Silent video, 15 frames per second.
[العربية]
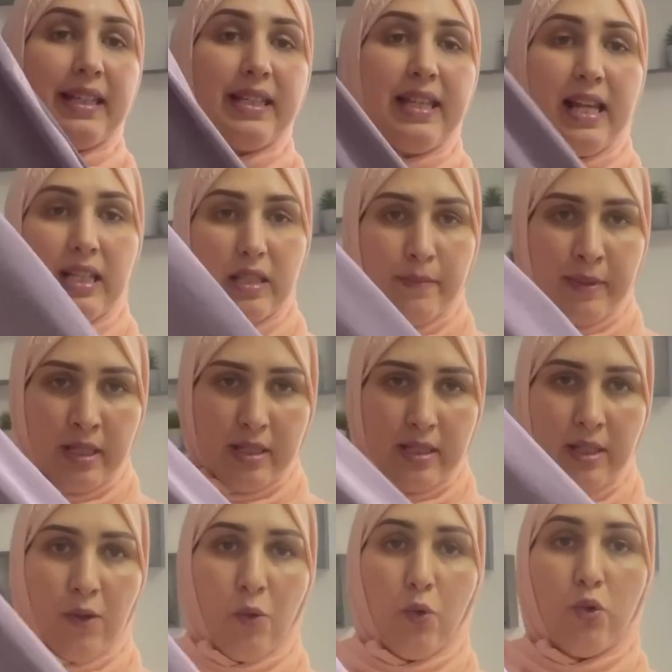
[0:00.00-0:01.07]
ديال 8
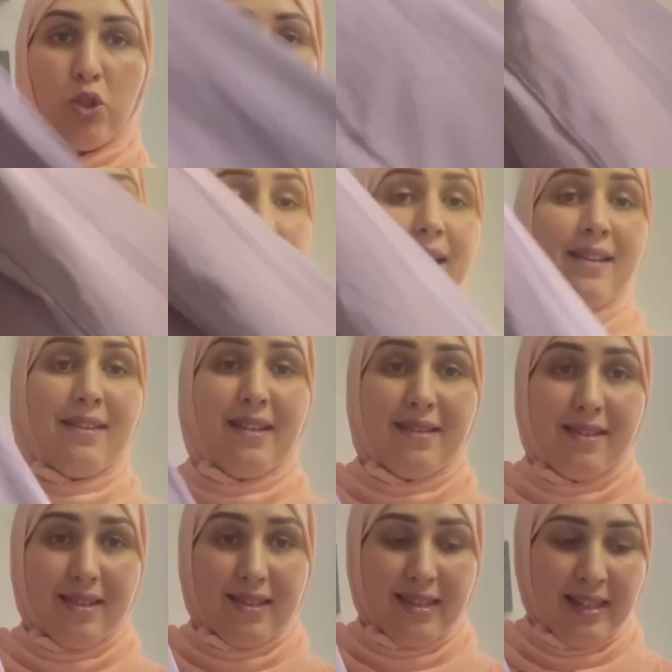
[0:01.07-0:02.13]
سنين وجين عاد عندها 6
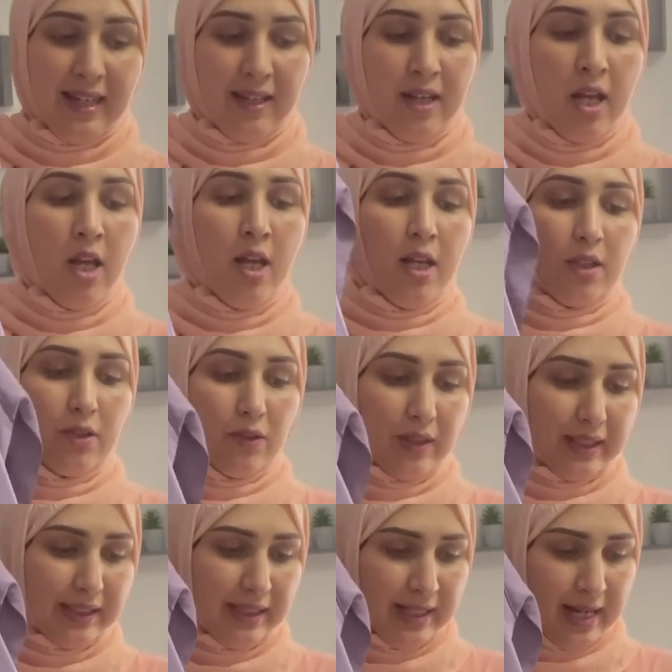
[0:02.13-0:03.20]
سنين دونك
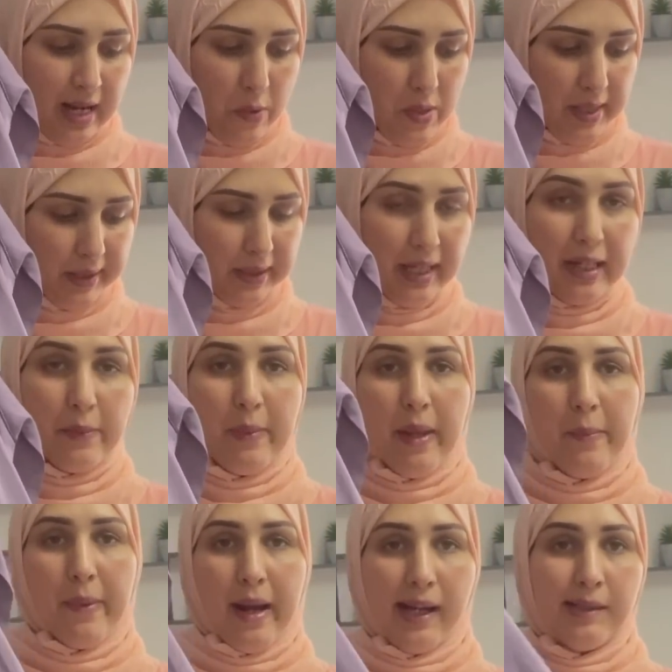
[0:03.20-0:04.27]
خدينا لوحي حدا
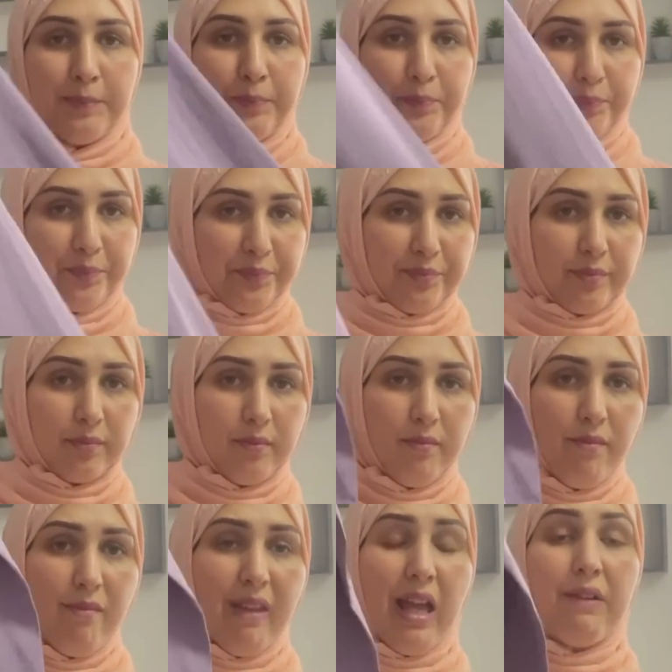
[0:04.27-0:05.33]
كبيبره
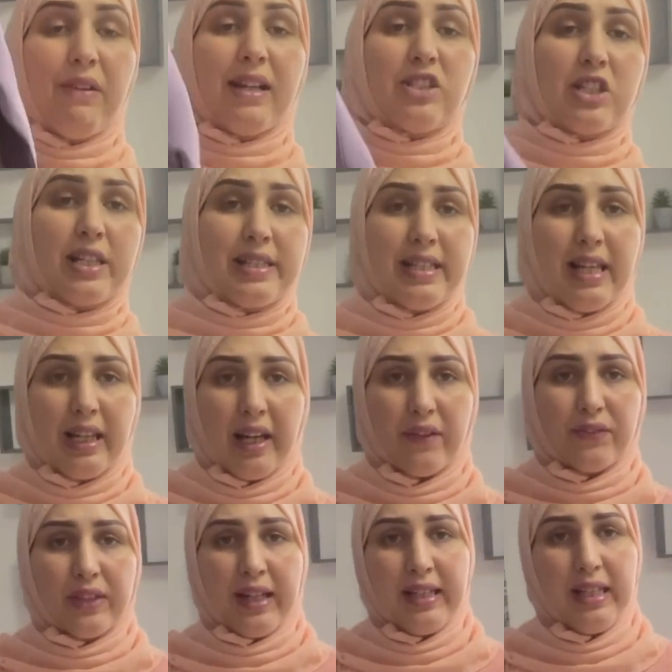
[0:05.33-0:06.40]
بحال الشكل ديال
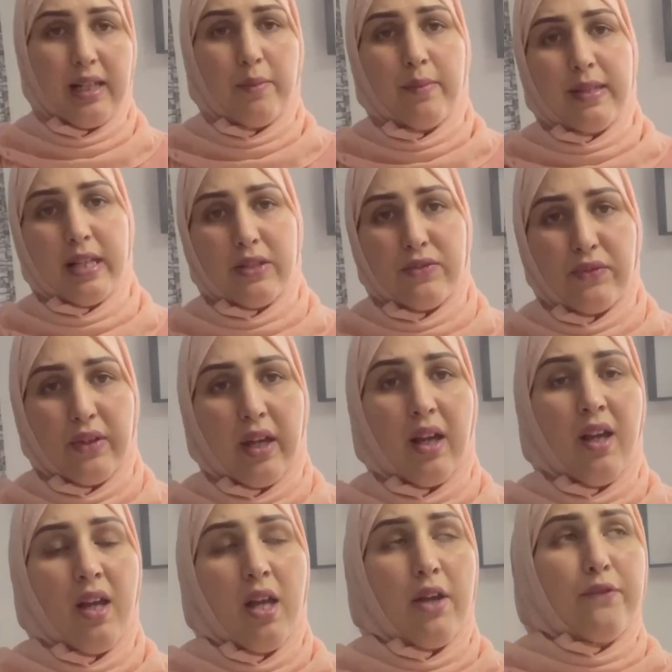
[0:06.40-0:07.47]
القفطه اللي لبسات في,
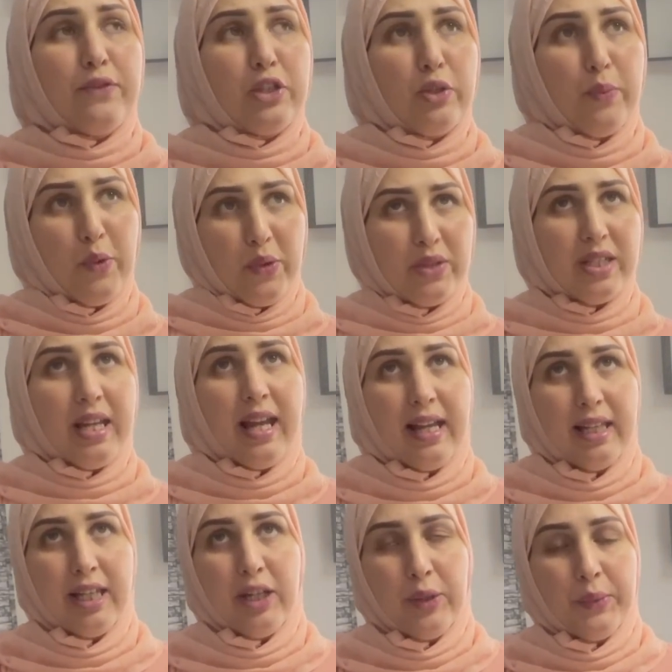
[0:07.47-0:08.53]
في السبوع
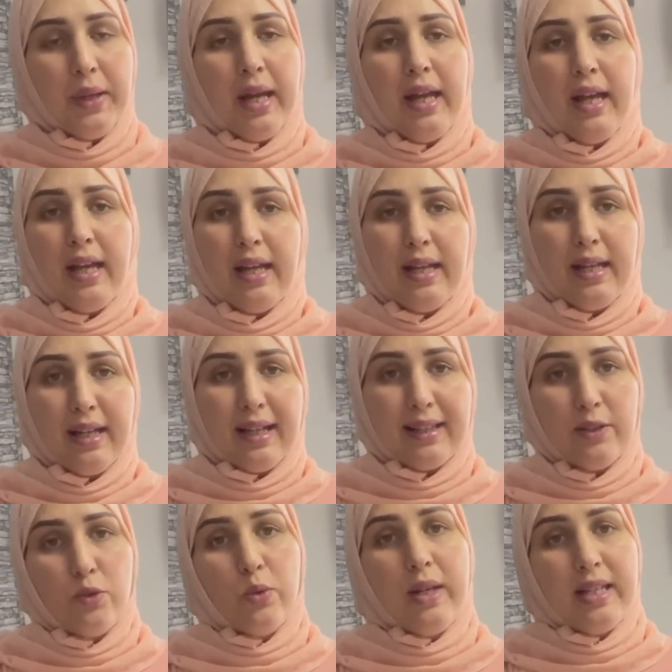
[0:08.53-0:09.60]
ديالي آه
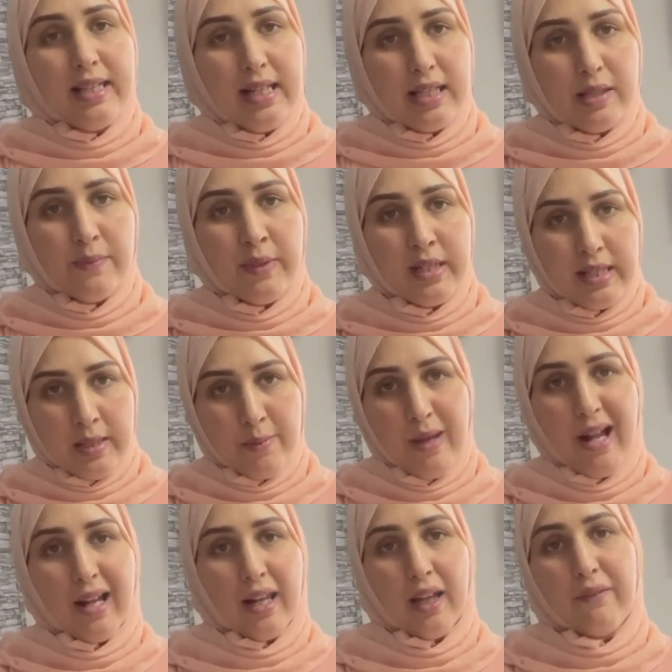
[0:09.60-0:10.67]
ولا ديال 8 سنين
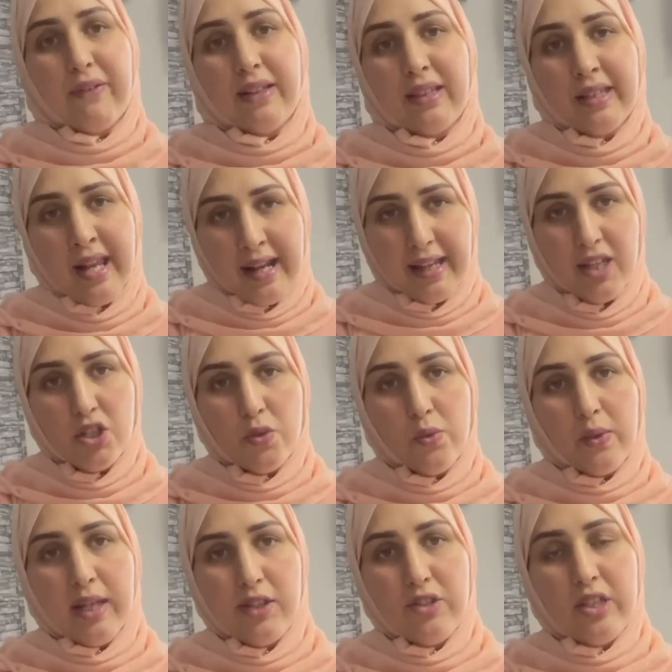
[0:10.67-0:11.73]
بحق القفاطين راه كيجيو
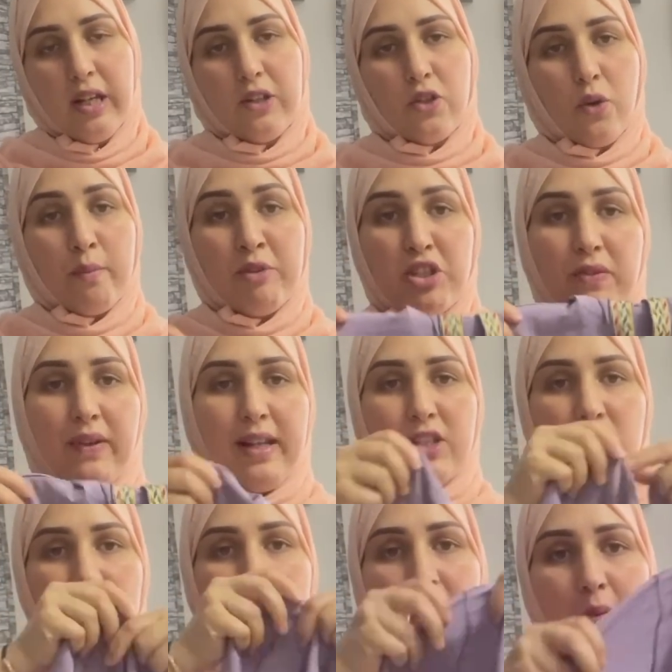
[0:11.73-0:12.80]
كيتجاجروا ماشي بحال
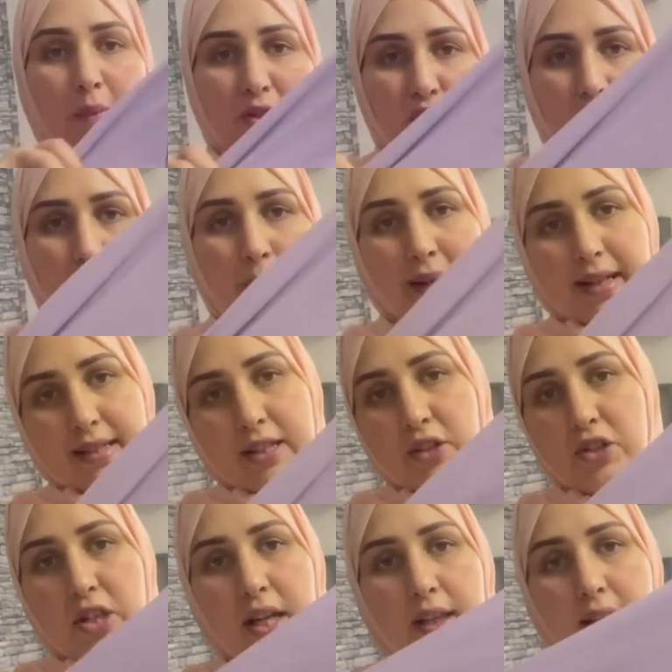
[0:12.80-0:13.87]
الجليبه الجليبه خاصها
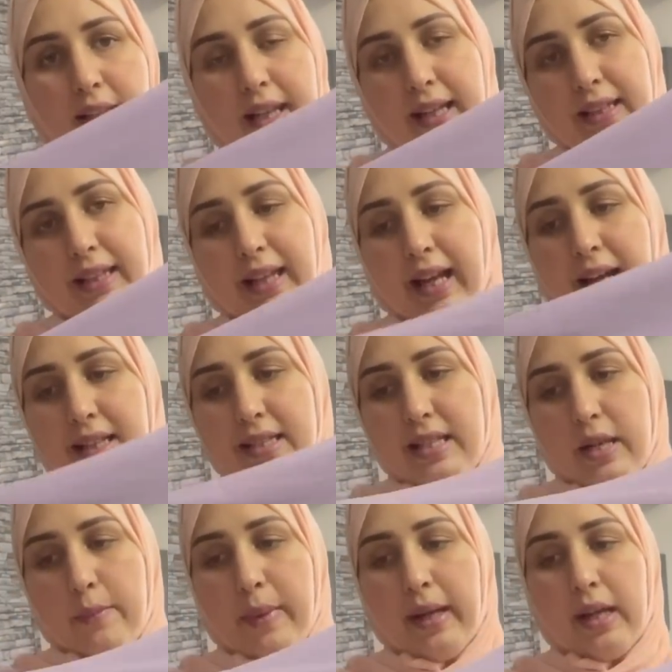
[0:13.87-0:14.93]
تجي لحد القد
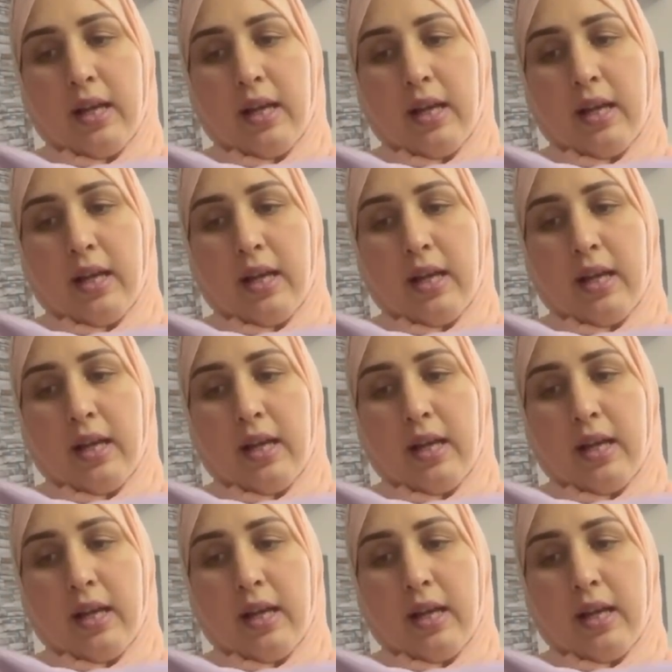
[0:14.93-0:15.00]
زعما